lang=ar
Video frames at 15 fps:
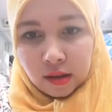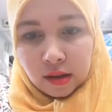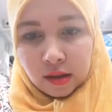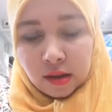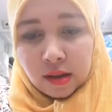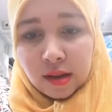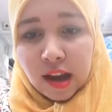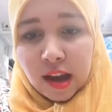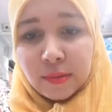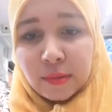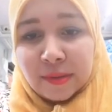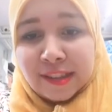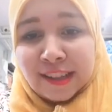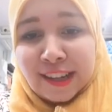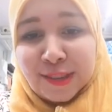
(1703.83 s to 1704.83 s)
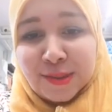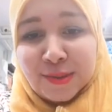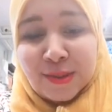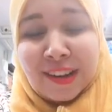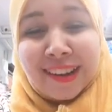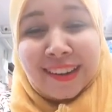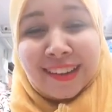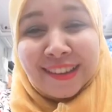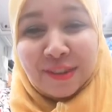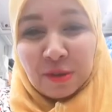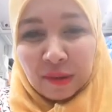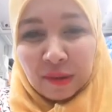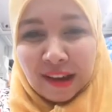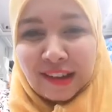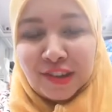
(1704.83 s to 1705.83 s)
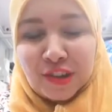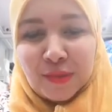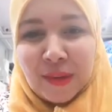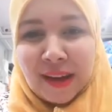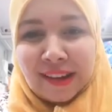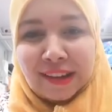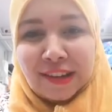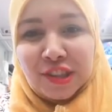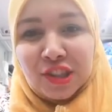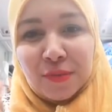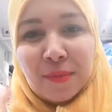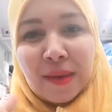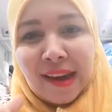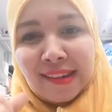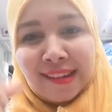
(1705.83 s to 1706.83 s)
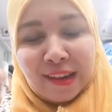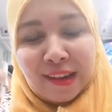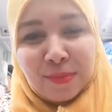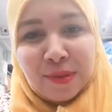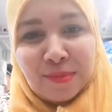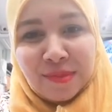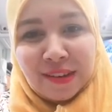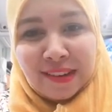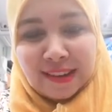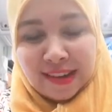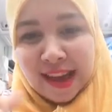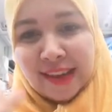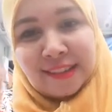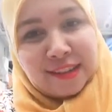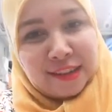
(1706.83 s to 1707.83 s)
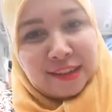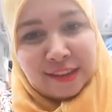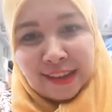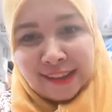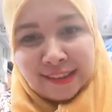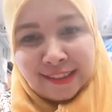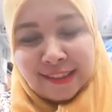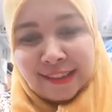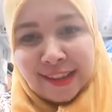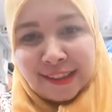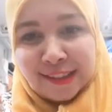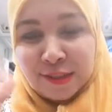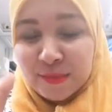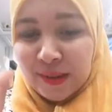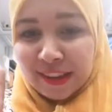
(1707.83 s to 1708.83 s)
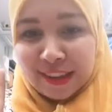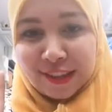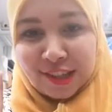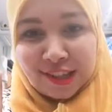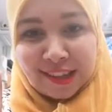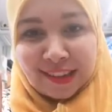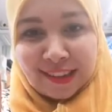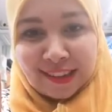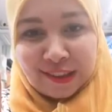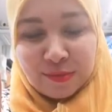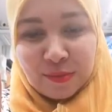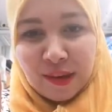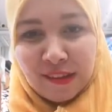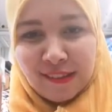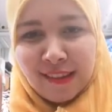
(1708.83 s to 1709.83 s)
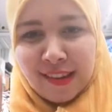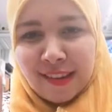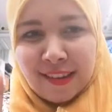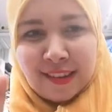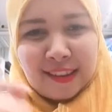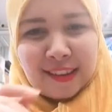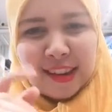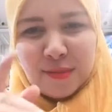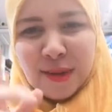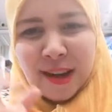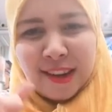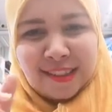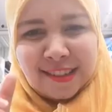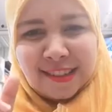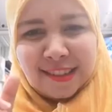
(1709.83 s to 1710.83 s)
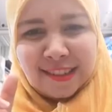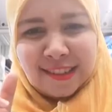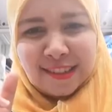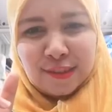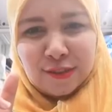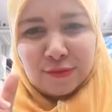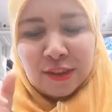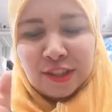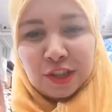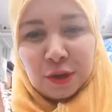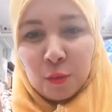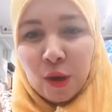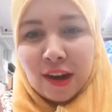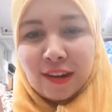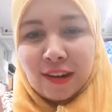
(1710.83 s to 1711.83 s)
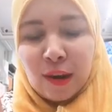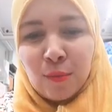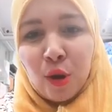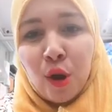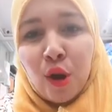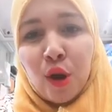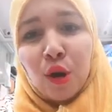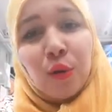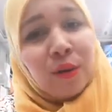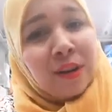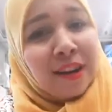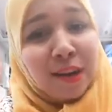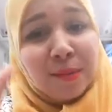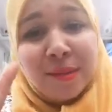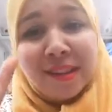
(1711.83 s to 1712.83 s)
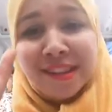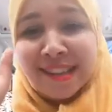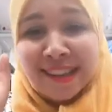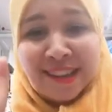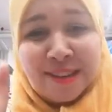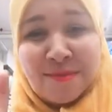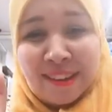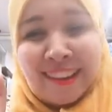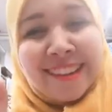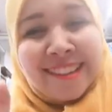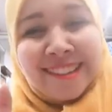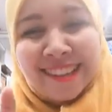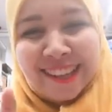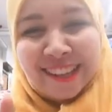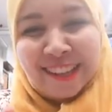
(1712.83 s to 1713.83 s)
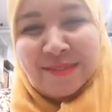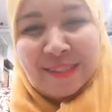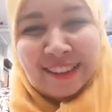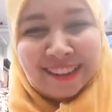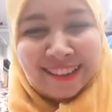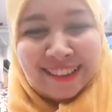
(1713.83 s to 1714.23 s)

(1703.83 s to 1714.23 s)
أه، حبيباتي غزوله راه كنديرو نهار الجمعه غير الجمعه اللي قبل من هذه اللي كان اللي دازت ما كانش الخدمه كان مع فاتح محرم واللي قبل حتى هي ما كانتش الخدمه يعني